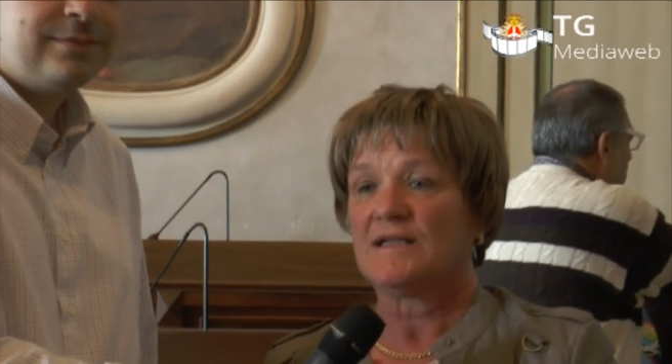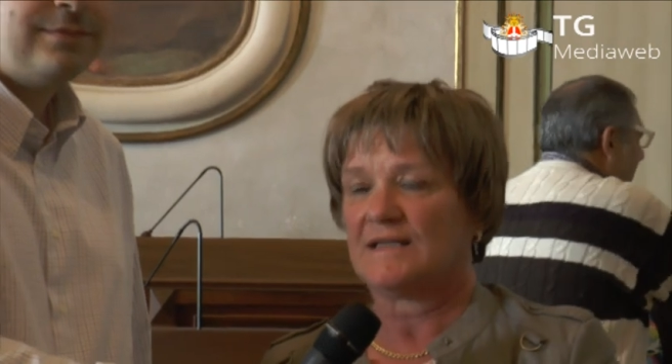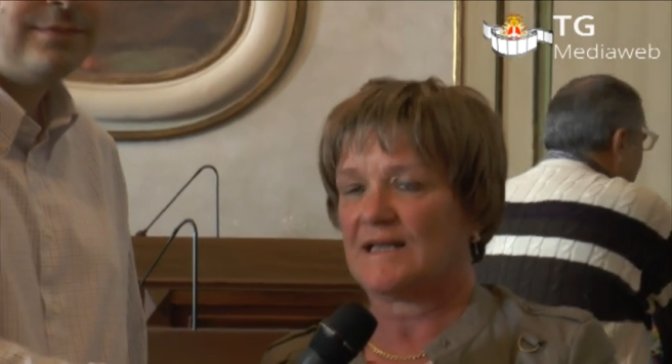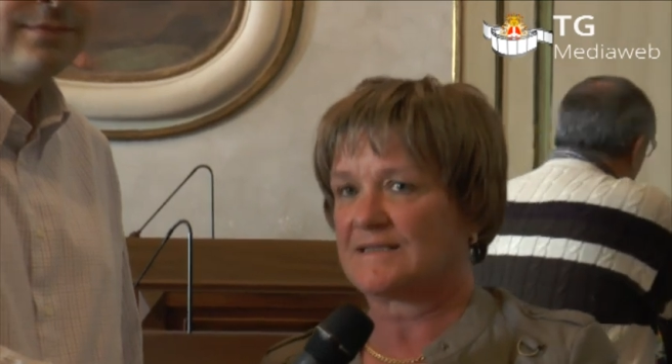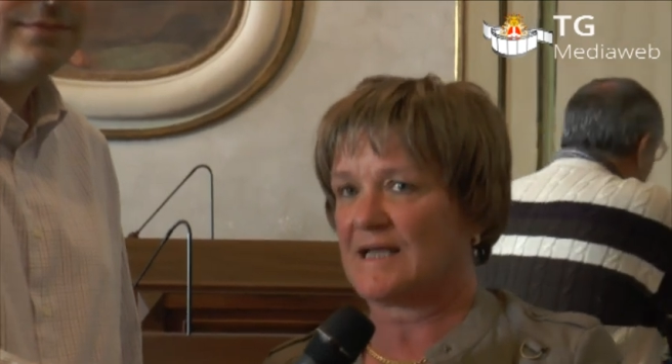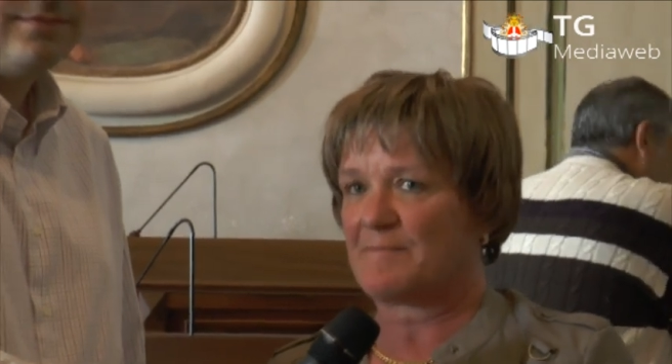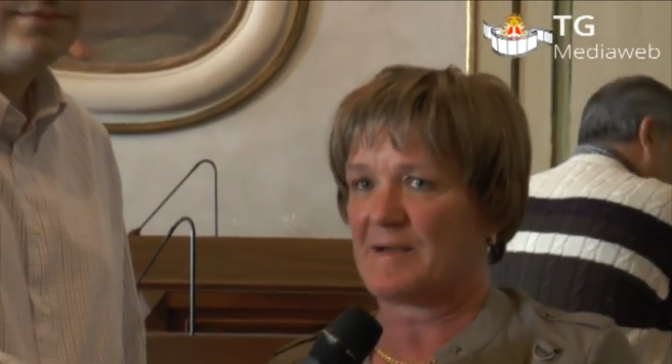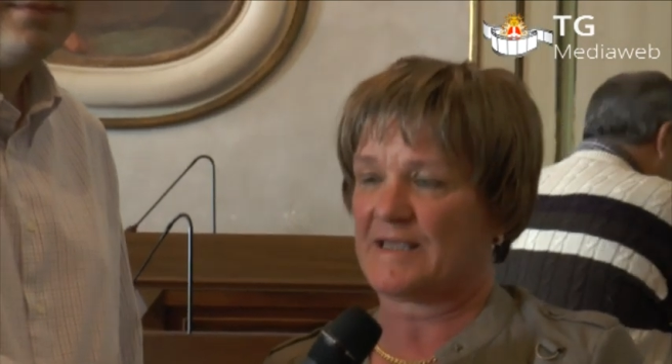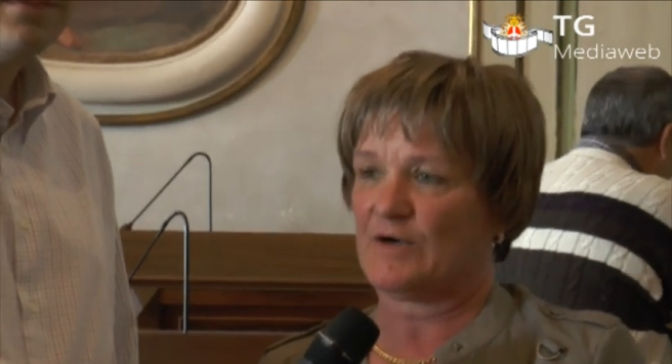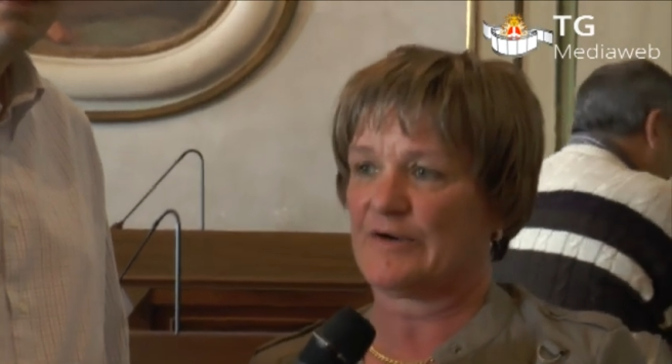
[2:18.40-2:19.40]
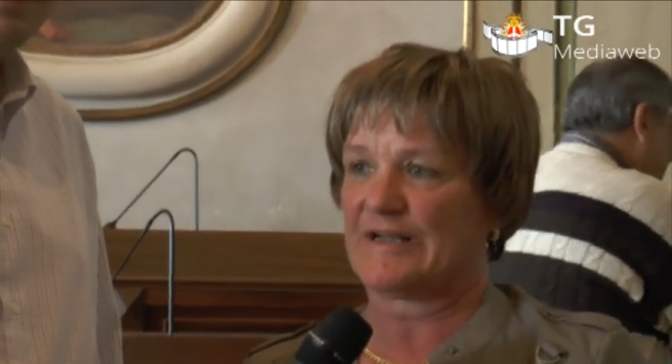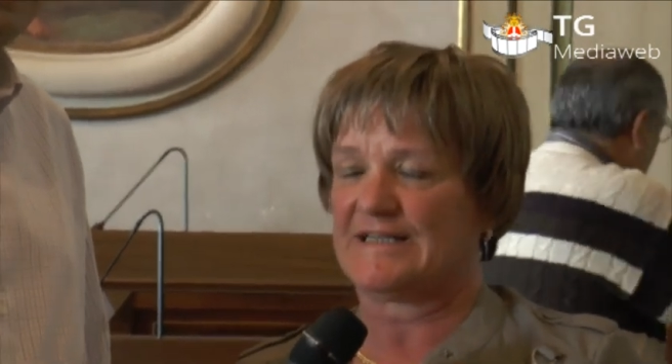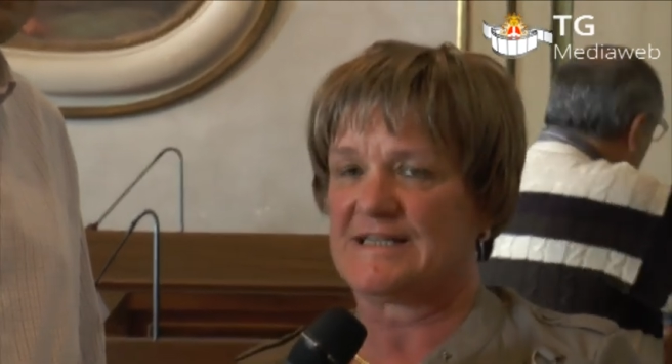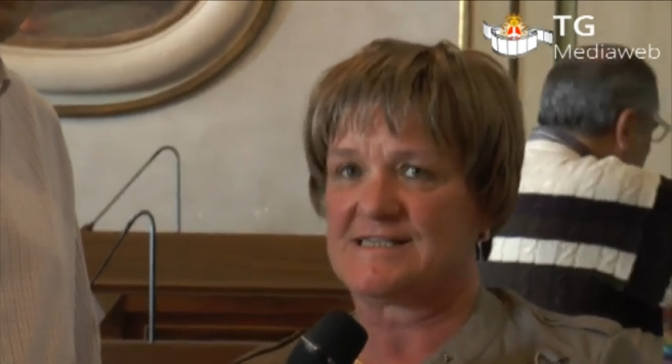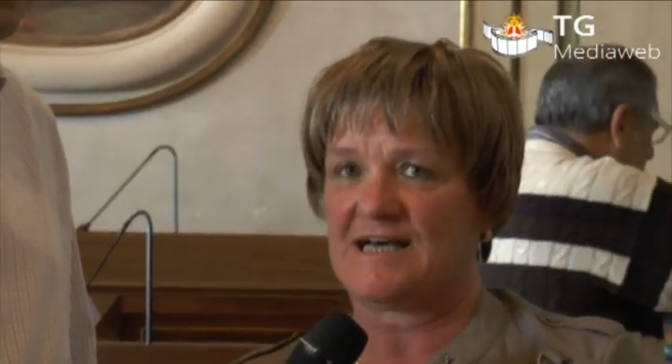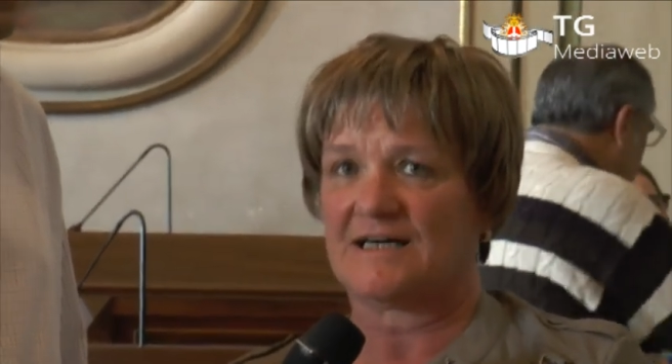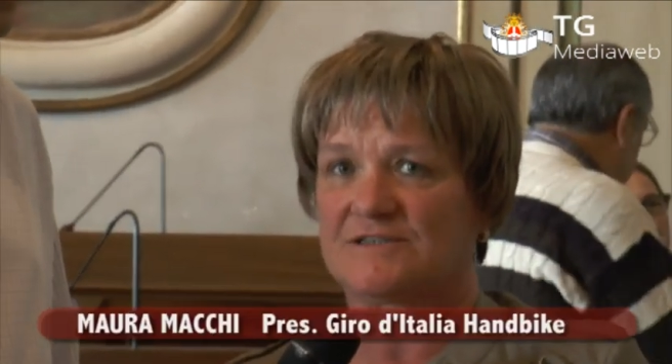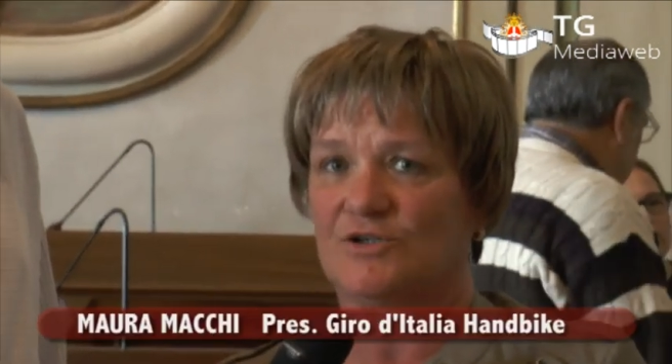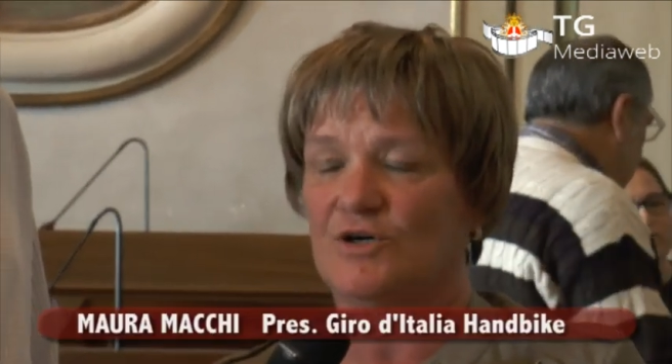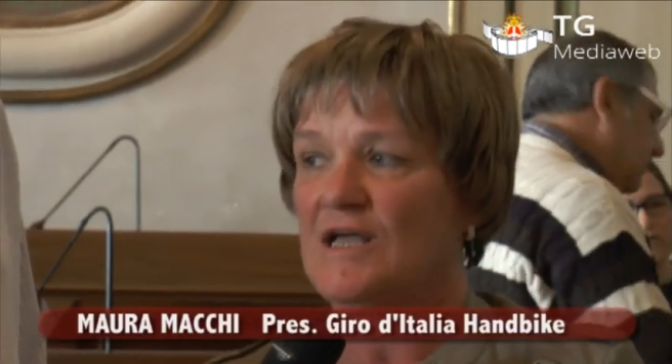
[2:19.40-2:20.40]
nella tappa che ha
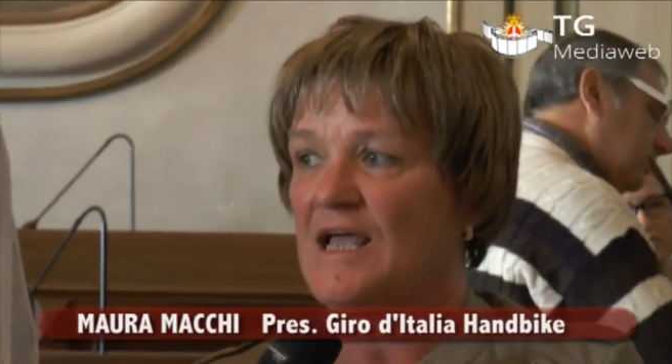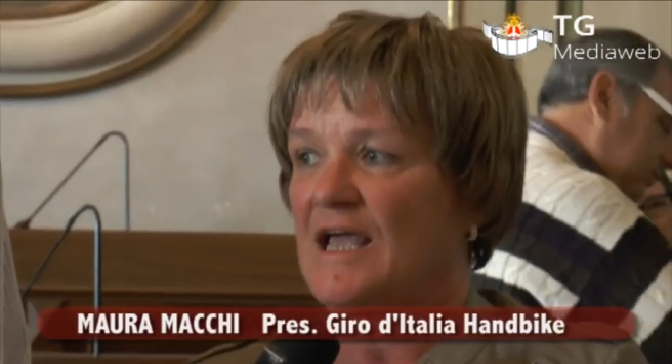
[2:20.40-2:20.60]
organizzato